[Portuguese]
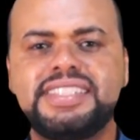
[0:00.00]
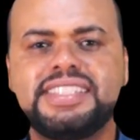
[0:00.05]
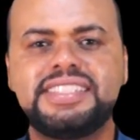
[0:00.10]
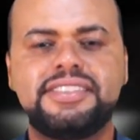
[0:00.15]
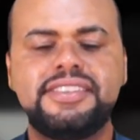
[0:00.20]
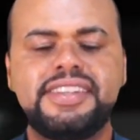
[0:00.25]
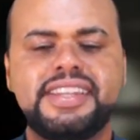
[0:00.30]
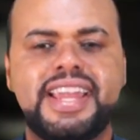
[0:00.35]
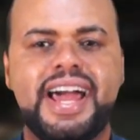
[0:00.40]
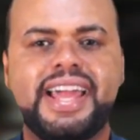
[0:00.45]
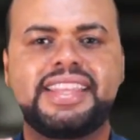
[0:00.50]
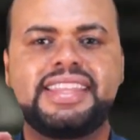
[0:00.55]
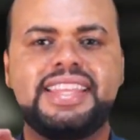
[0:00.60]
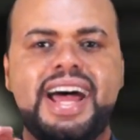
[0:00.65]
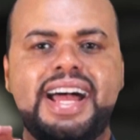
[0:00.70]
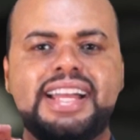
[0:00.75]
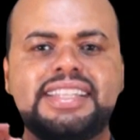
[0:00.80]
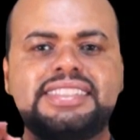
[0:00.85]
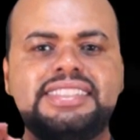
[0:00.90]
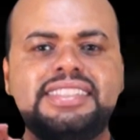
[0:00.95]
que estão
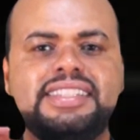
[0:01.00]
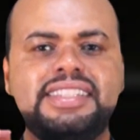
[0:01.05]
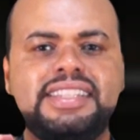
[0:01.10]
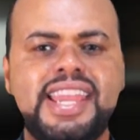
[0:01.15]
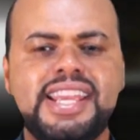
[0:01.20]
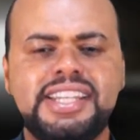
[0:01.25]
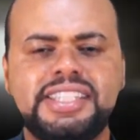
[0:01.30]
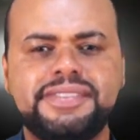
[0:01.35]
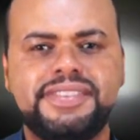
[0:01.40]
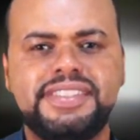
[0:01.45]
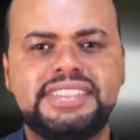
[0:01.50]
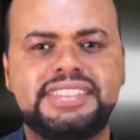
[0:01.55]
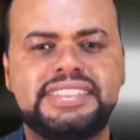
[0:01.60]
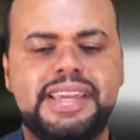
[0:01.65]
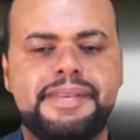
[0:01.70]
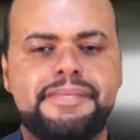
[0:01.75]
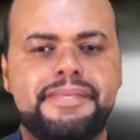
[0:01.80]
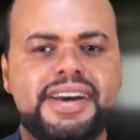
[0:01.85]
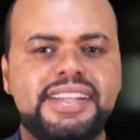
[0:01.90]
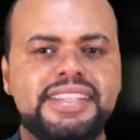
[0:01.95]
encartados neste fim de
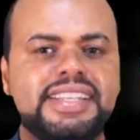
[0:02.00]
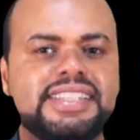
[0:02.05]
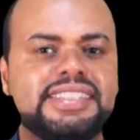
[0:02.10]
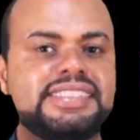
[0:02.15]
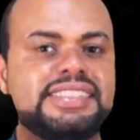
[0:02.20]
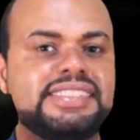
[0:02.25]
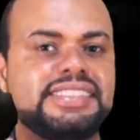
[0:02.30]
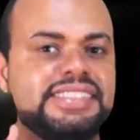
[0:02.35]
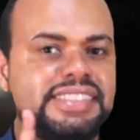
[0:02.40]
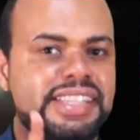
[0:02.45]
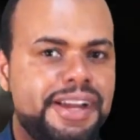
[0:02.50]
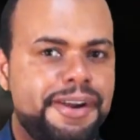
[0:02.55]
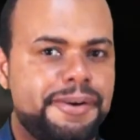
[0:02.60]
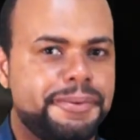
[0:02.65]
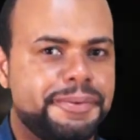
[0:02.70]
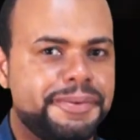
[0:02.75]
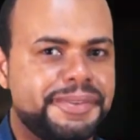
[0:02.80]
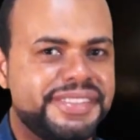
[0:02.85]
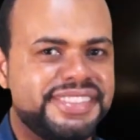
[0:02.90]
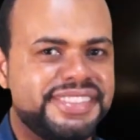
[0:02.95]
semana são